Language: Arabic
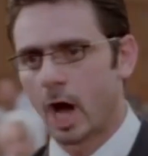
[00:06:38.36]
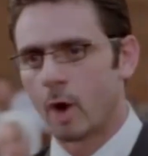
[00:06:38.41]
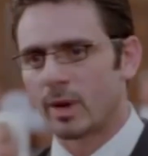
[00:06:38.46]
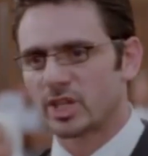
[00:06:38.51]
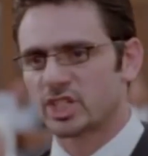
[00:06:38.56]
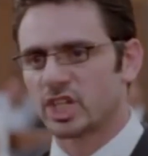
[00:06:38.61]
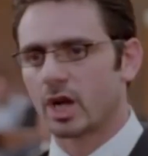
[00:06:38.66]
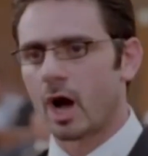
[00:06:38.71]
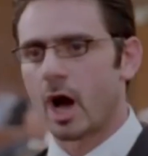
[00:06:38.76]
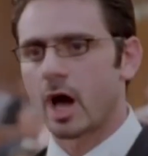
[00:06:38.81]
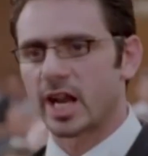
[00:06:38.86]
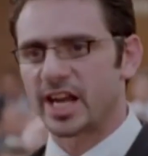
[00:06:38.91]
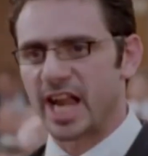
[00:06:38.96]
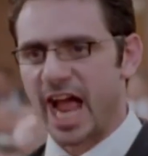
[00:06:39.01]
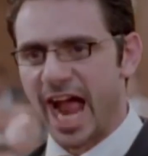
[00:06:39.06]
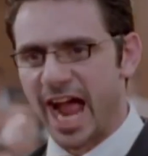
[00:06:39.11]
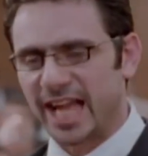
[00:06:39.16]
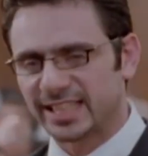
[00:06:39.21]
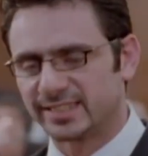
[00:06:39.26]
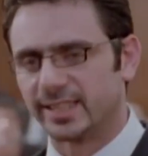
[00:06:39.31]
بينهما
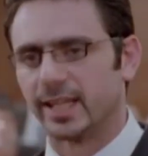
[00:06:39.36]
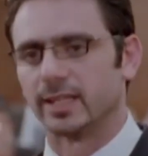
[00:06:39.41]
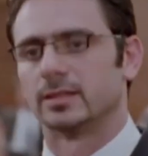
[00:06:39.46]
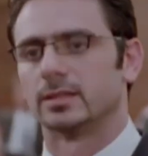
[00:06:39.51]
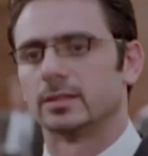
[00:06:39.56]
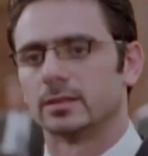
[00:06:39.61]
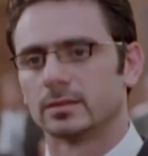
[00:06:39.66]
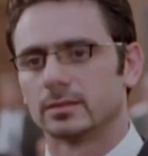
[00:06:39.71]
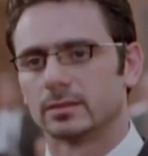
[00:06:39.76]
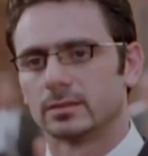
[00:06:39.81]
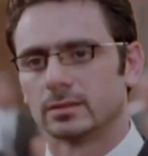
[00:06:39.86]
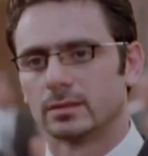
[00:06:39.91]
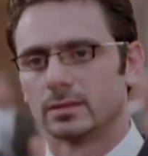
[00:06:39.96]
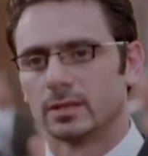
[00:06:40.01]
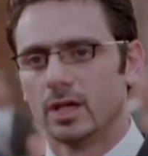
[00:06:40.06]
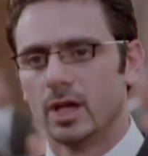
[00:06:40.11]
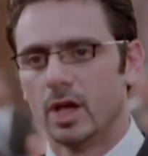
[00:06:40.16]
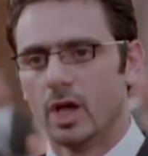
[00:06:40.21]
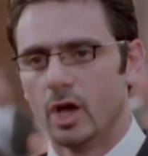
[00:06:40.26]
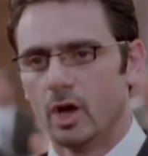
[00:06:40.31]
شجارا حادا
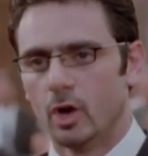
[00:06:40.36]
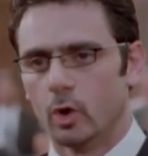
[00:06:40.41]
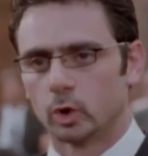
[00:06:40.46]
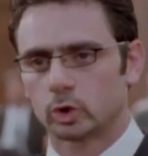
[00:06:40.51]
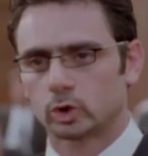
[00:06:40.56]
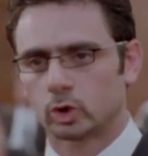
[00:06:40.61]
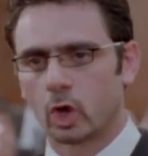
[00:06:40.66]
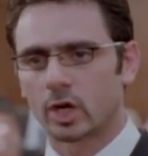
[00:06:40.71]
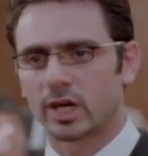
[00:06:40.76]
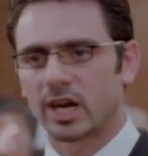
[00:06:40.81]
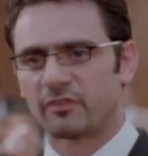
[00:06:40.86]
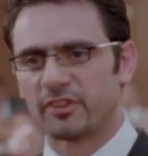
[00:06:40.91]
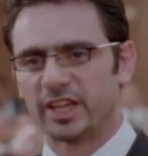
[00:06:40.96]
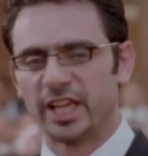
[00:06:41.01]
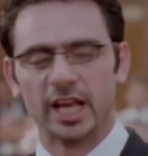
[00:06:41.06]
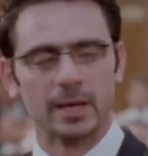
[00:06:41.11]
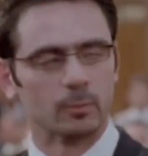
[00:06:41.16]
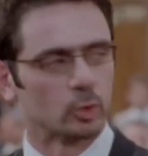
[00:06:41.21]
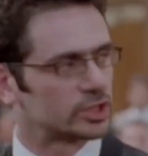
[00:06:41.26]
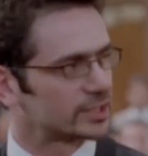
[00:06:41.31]
اضطر
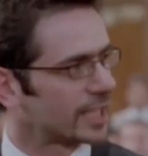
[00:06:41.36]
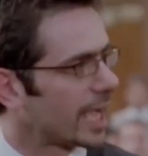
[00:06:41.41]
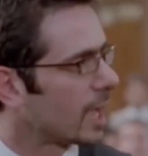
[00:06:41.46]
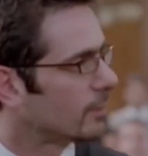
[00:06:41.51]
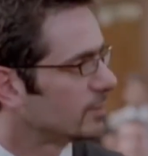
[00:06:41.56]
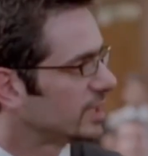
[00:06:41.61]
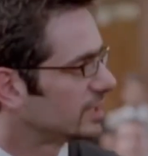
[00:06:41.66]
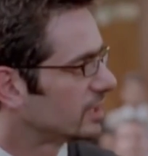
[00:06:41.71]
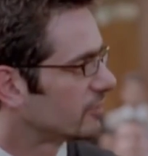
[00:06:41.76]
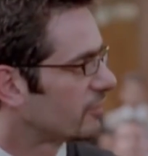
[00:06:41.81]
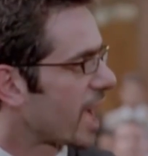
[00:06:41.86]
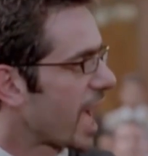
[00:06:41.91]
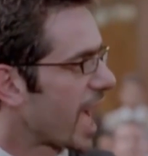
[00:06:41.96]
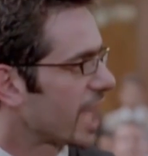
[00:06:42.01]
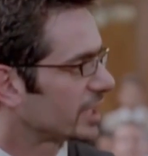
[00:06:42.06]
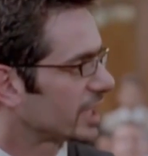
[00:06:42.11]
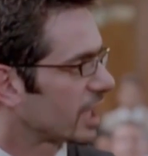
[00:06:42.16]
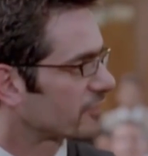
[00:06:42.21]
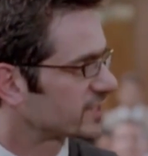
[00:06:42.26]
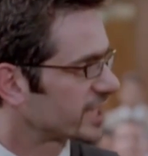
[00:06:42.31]
فيه المتهم
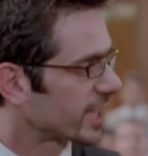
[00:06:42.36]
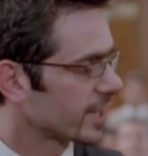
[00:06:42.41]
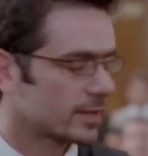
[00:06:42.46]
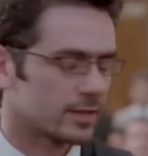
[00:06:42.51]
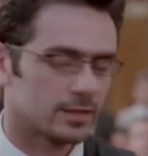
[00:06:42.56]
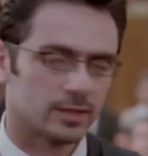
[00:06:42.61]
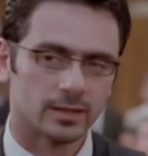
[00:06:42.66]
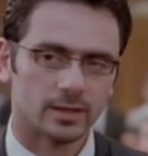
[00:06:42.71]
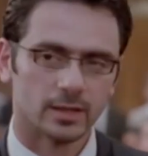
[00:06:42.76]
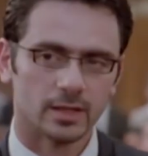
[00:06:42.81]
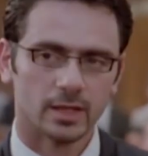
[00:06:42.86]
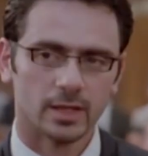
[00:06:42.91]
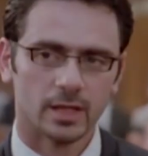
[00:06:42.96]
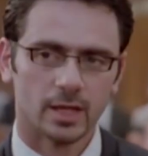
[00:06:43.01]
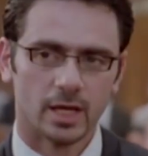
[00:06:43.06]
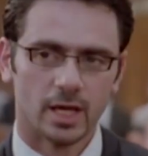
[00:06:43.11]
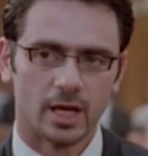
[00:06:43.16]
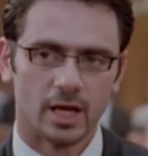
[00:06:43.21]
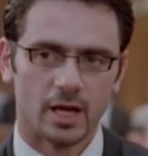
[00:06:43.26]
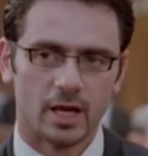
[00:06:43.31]
للدفاع عن نفسه
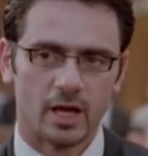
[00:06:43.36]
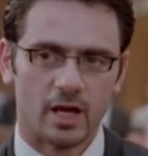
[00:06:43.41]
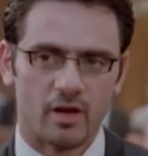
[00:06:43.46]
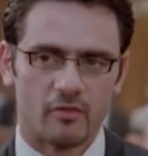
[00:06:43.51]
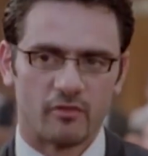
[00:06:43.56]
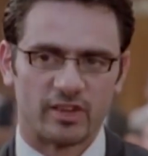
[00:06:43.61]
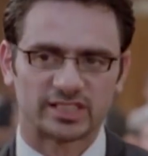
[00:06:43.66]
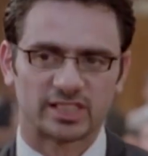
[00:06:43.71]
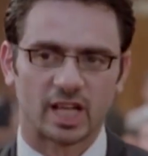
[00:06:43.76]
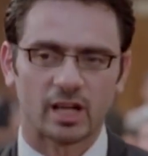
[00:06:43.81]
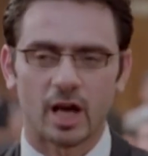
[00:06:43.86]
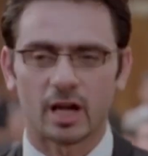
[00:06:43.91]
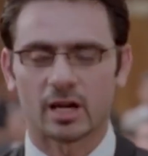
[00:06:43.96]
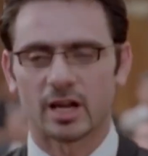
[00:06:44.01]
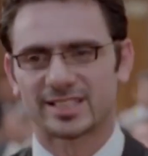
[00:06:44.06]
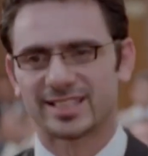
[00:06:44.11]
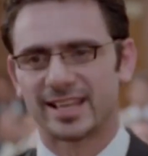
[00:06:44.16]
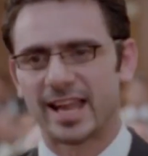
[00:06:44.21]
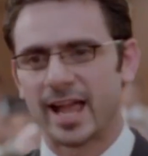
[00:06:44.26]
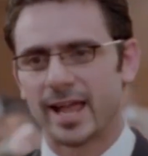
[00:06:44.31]

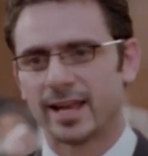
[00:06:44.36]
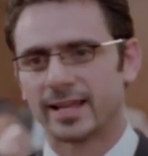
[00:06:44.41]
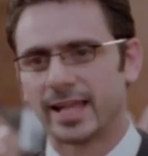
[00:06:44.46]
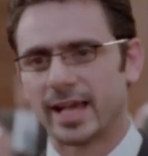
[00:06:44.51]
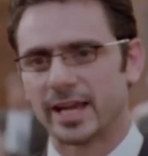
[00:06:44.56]
واستقر سلاح